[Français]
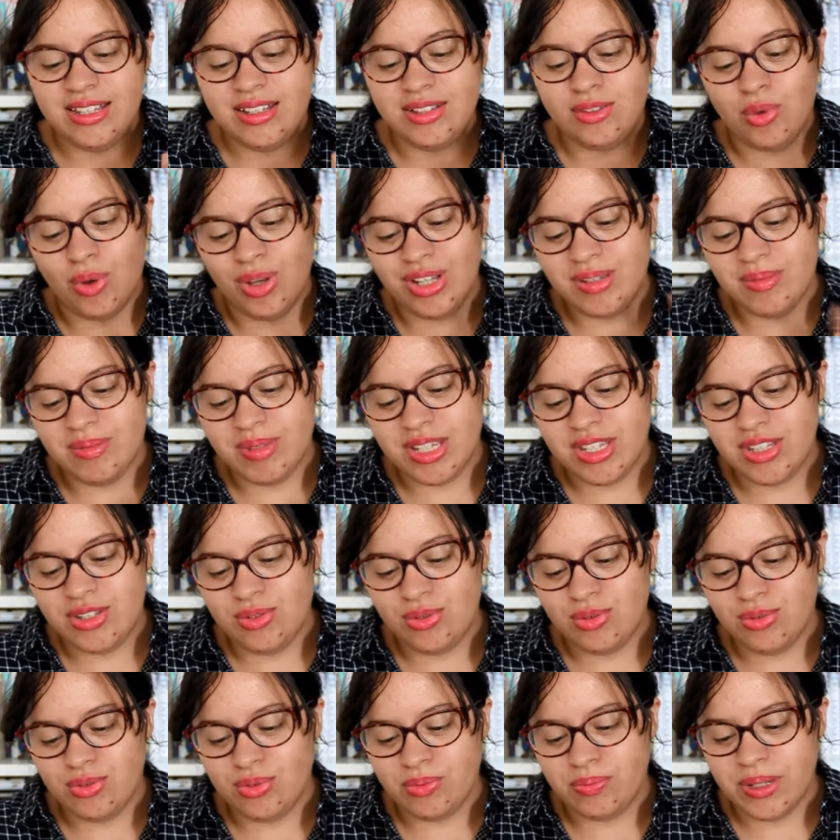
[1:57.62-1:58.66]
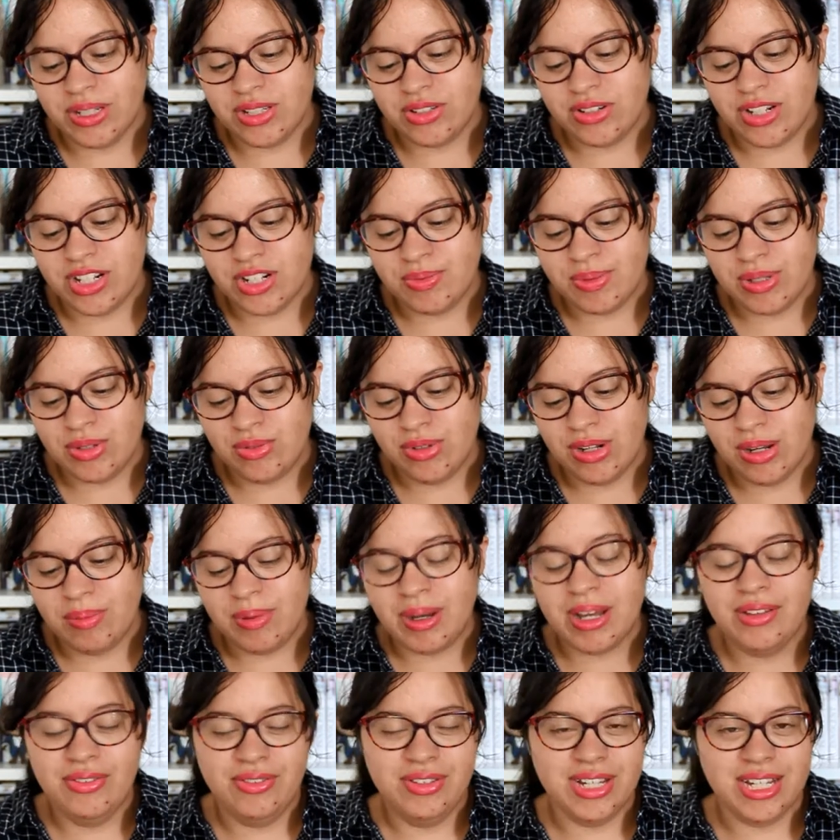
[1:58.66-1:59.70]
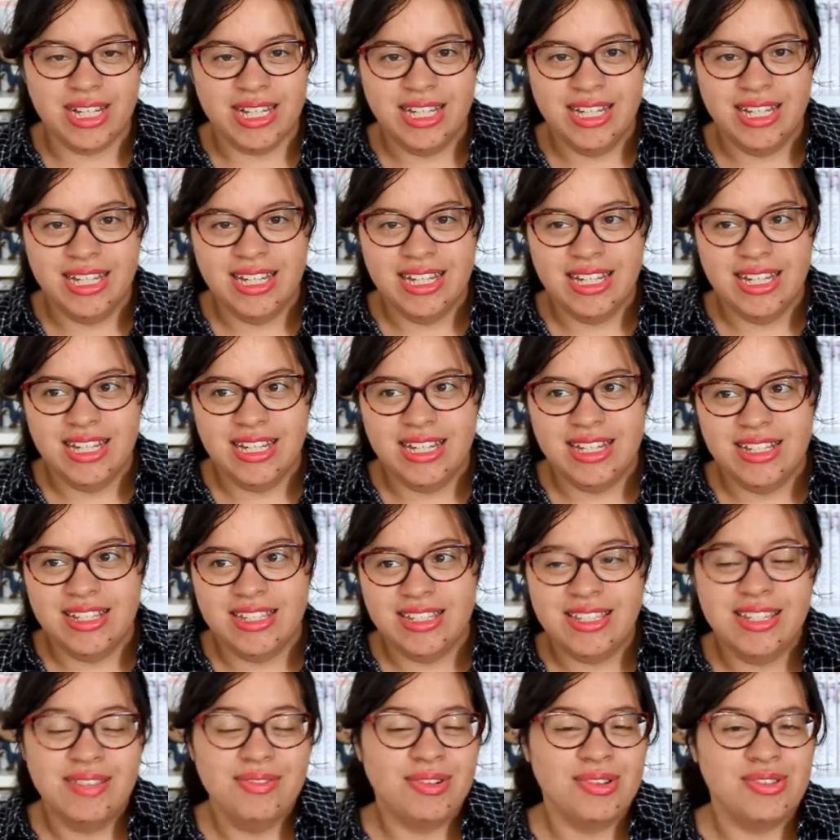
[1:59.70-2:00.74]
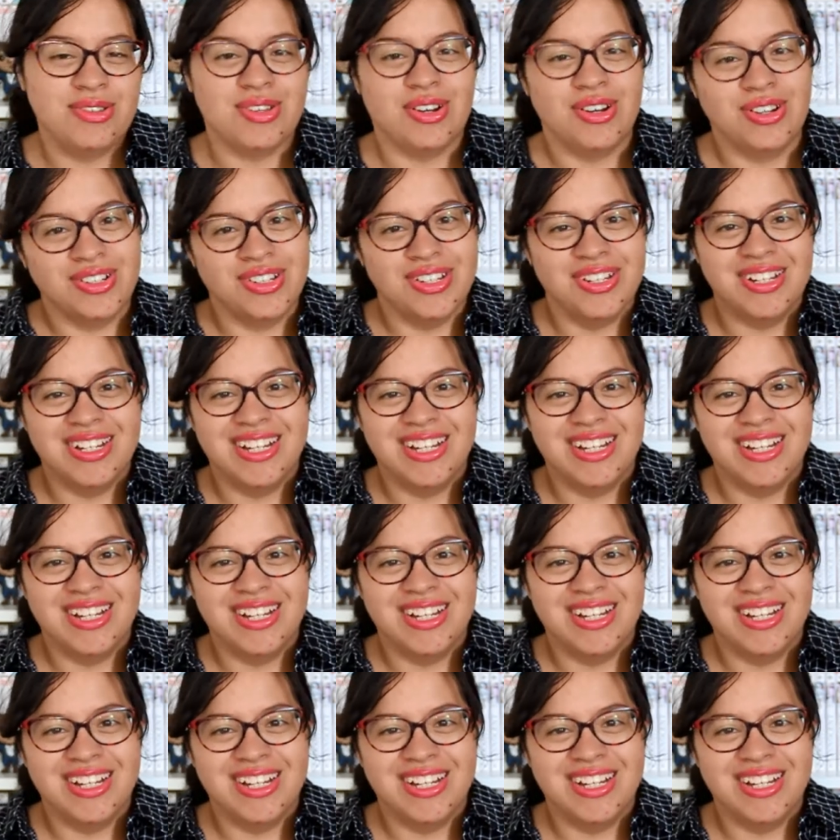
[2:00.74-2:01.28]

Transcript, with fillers: Troisième question, ton personnage masculin préféré Severus Rogue